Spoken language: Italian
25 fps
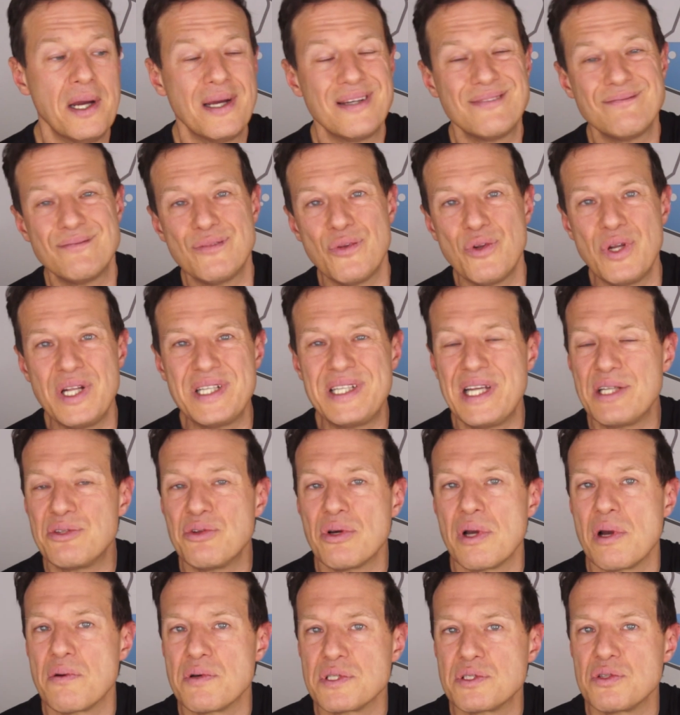non è
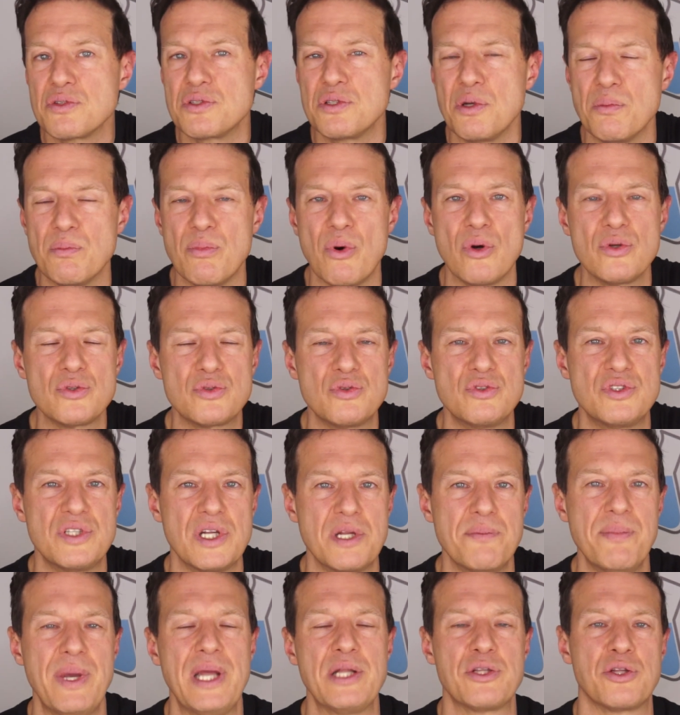detto che questo sia un buon
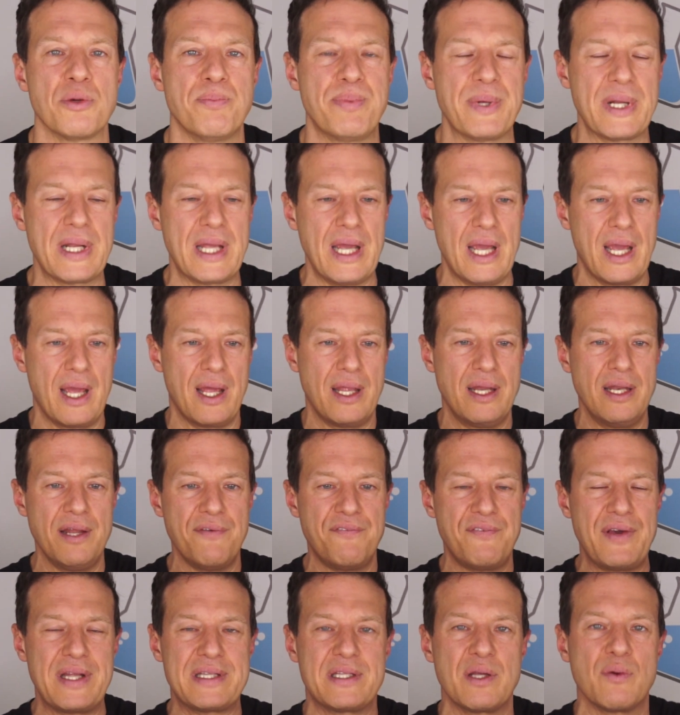suggerimento perché in
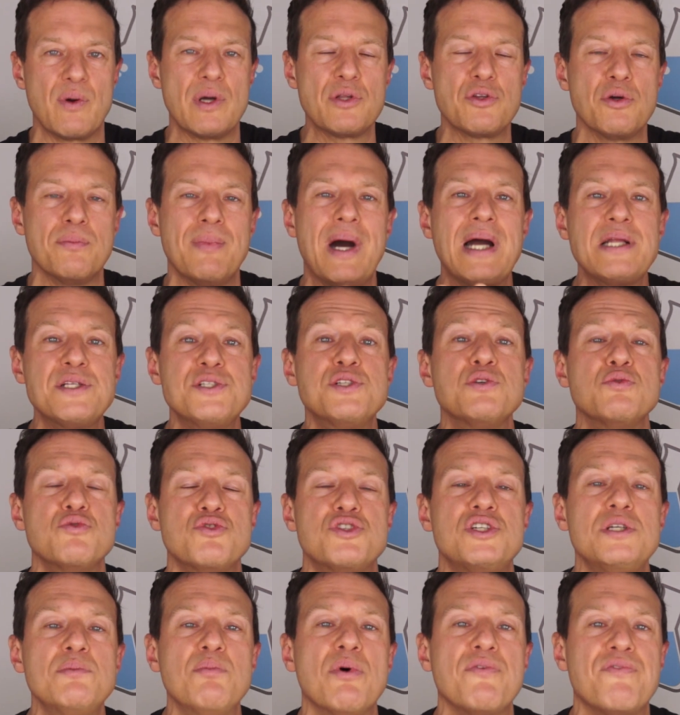effetti quando mangi un
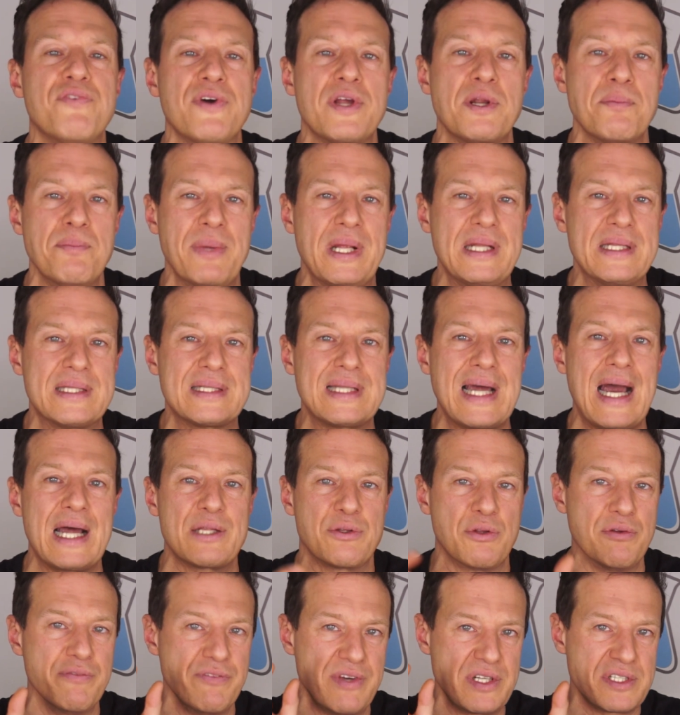cibo
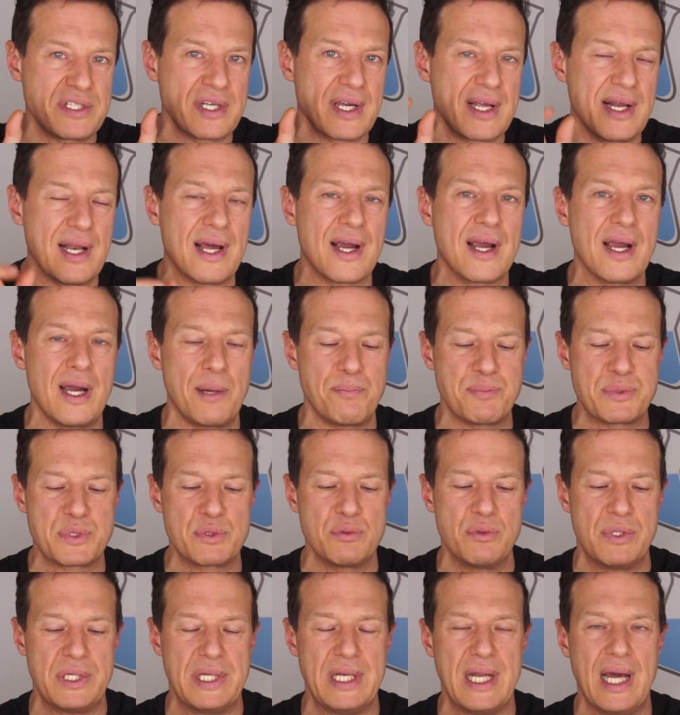fermentato invece che la
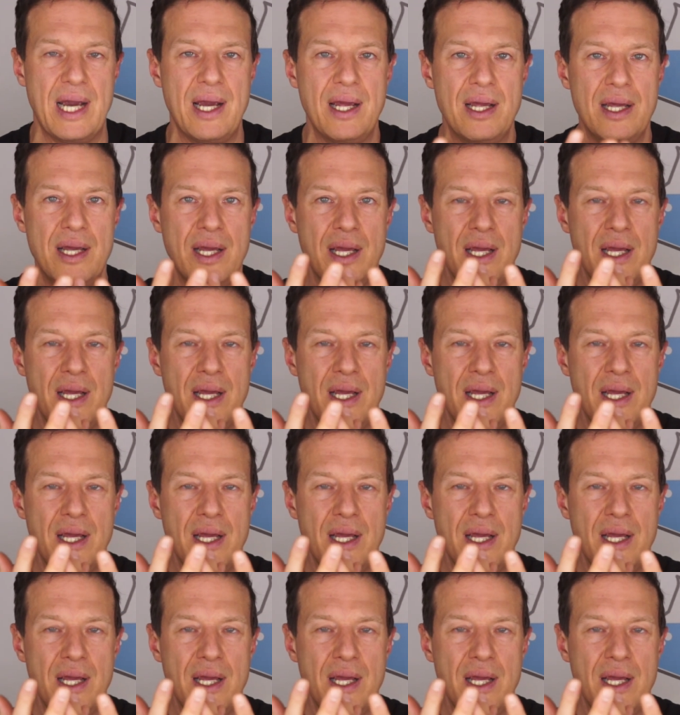capsulina